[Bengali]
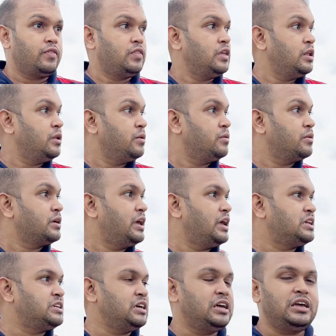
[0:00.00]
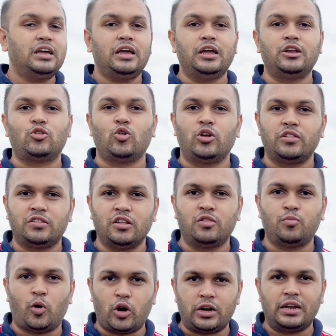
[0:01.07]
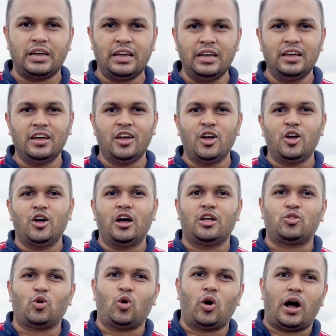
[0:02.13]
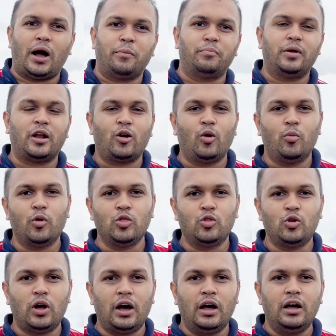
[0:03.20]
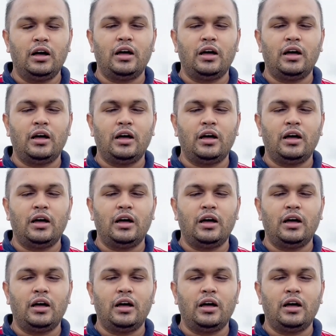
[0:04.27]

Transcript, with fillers: তীর ঘেসে এই টুরিস্ট স্পটটি তো আপনারাও বন্ধুরা